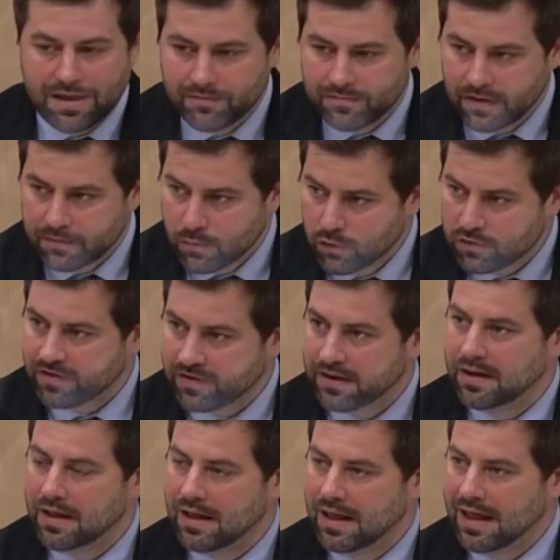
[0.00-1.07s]
wir
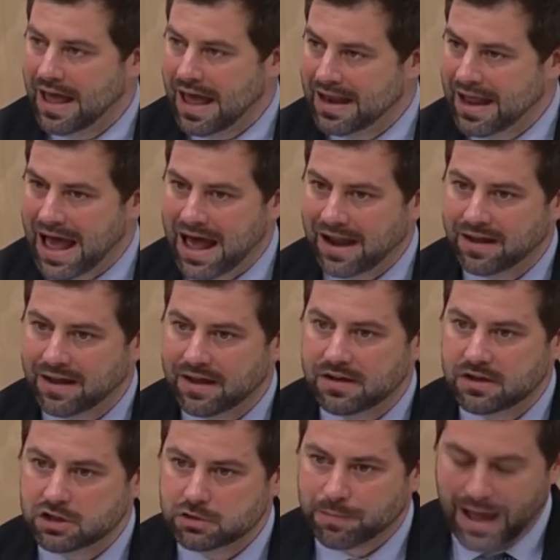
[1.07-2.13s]
müssen eine andere
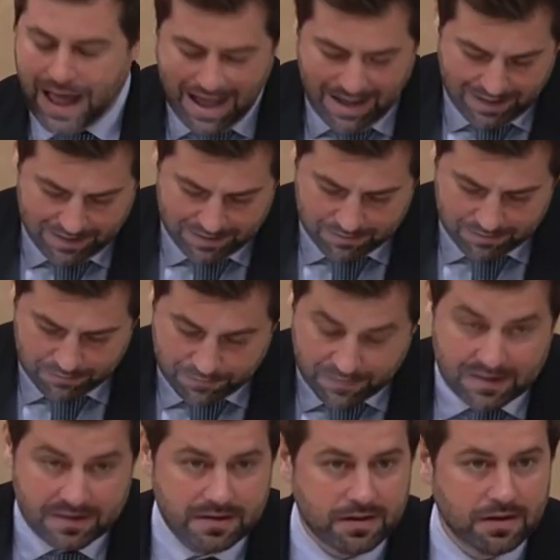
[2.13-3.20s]
Sprache
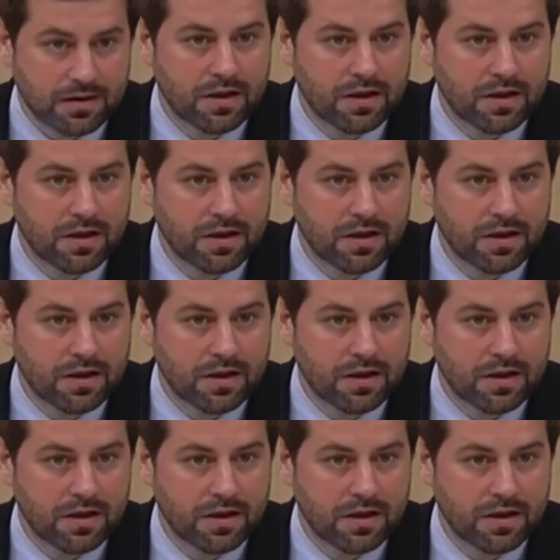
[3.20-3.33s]
finden,